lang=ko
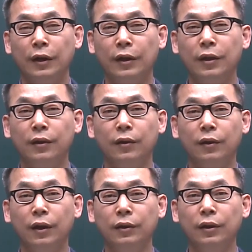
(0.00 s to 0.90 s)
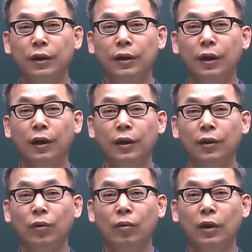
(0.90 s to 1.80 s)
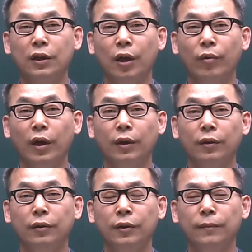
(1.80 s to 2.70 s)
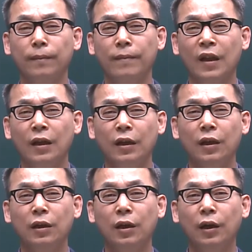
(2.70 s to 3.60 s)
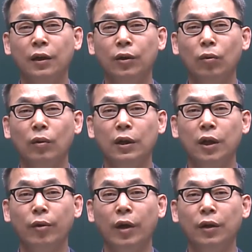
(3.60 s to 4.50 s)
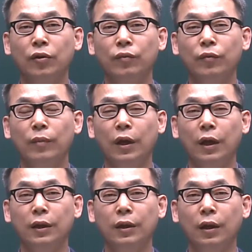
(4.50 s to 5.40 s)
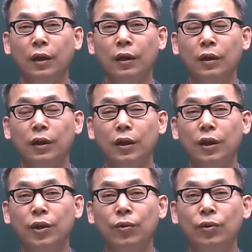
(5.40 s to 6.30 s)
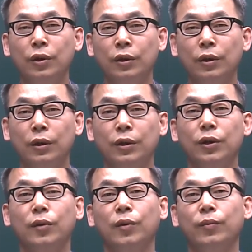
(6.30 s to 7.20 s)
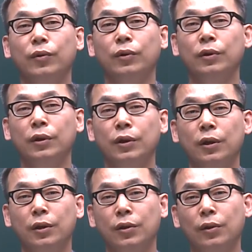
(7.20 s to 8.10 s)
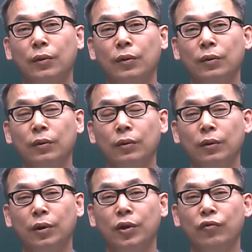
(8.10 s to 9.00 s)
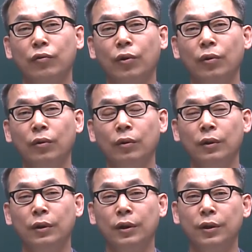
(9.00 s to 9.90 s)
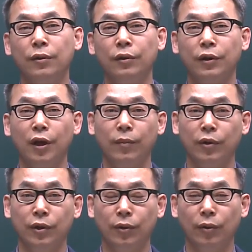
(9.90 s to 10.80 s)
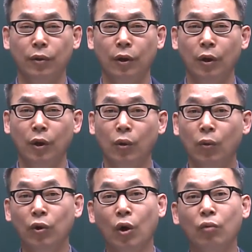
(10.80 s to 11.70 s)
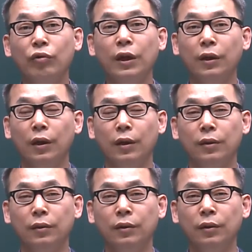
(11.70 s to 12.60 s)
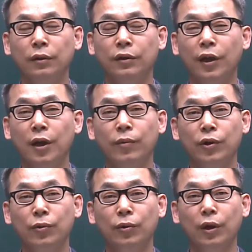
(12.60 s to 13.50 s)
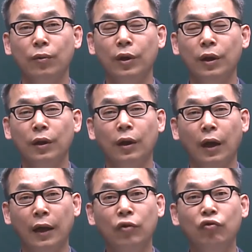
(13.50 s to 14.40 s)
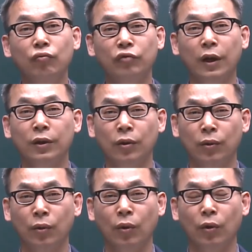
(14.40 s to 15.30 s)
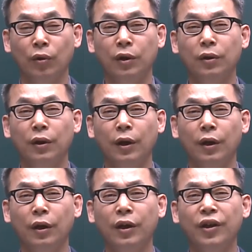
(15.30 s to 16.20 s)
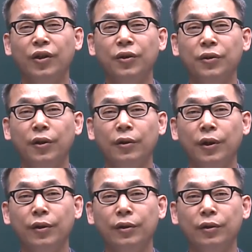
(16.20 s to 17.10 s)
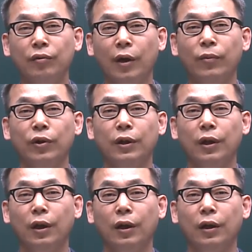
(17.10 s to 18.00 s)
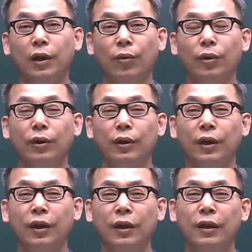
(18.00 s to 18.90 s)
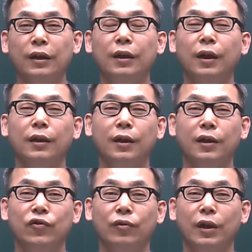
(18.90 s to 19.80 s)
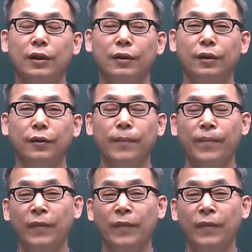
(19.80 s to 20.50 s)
이제 들어가는 인간 행동과 사회 환경은 인간 행동과 사회 환경뿐만 아니라 2교시 시험을 보는 실천론, 기술론, 지역사회복지론, 또 경우에 따라서는 사회복지조사론의 한두 문항 정도 이렇게 연결되어지는 과목이다라고 이렇게 이야기할 수가 있어요.